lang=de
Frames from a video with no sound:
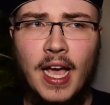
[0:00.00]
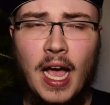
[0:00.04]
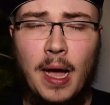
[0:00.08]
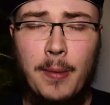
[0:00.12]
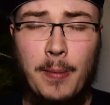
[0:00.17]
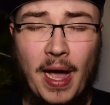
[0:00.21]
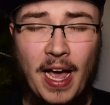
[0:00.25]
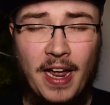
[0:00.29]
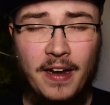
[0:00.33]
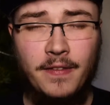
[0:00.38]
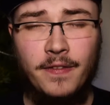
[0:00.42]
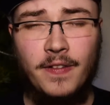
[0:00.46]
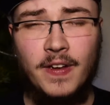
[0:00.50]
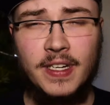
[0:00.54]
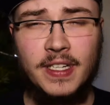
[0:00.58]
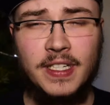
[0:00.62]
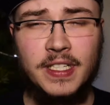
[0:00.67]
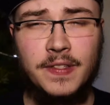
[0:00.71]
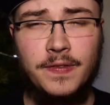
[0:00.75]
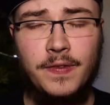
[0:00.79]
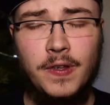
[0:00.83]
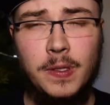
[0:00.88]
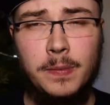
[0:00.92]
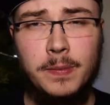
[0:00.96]
am Anfang
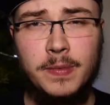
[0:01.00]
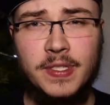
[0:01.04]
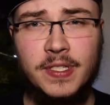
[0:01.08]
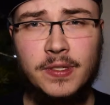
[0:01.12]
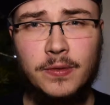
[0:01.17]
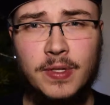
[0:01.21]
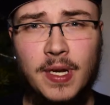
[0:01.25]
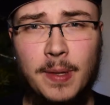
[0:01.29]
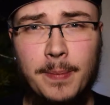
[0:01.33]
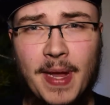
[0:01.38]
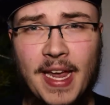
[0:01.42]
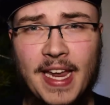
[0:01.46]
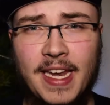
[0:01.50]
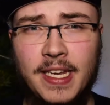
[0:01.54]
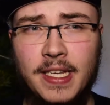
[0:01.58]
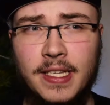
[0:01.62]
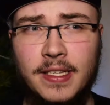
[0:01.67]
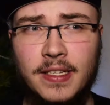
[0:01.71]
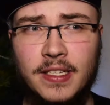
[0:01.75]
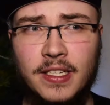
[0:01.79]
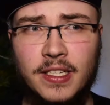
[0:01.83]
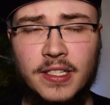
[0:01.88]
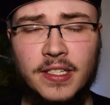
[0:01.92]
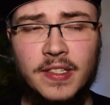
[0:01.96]
des Films und am
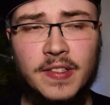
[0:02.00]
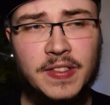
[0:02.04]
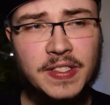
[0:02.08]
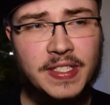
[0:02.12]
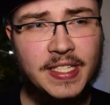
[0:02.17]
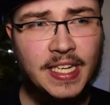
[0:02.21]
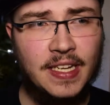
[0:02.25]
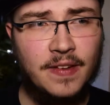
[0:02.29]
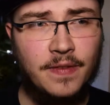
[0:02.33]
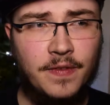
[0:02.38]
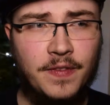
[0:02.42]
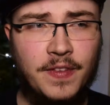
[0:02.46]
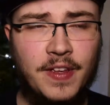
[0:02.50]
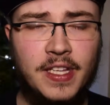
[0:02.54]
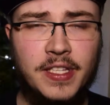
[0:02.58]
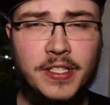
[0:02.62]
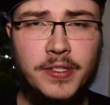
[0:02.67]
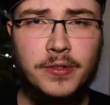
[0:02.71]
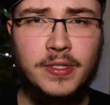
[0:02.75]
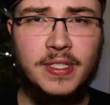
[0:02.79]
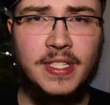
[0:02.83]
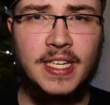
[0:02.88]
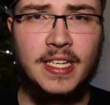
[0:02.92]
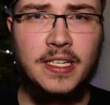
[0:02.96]
Ende sehr viel
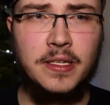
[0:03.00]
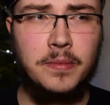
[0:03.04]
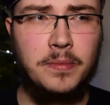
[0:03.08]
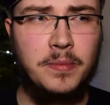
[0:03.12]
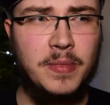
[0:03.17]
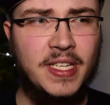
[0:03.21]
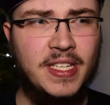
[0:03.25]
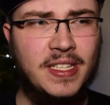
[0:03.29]
zu sehen,